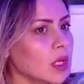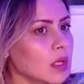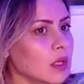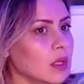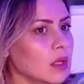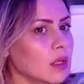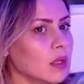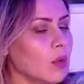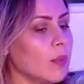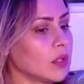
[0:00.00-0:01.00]

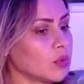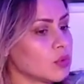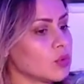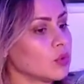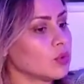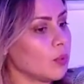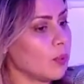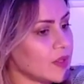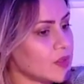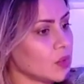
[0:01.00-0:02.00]
euh, on parle toujours de
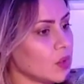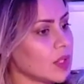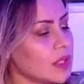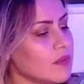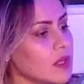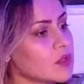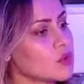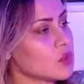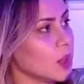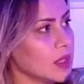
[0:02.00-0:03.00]
patients qui viennent
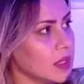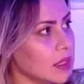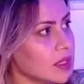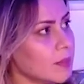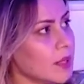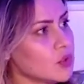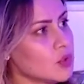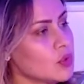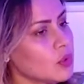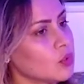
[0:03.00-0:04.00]
se soigner, c'est pas
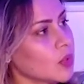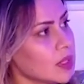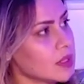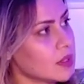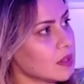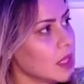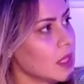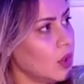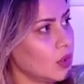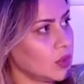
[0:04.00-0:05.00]
juste le touriste
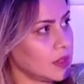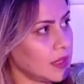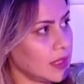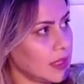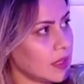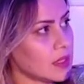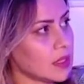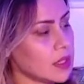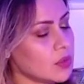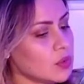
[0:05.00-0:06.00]
ordinaire,
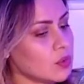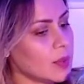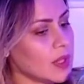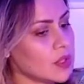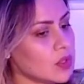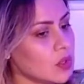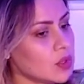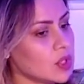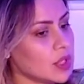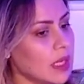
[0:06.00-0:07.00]
c'est une
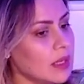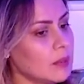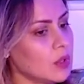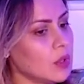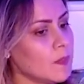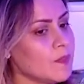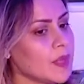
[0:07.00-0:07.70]
personne généralement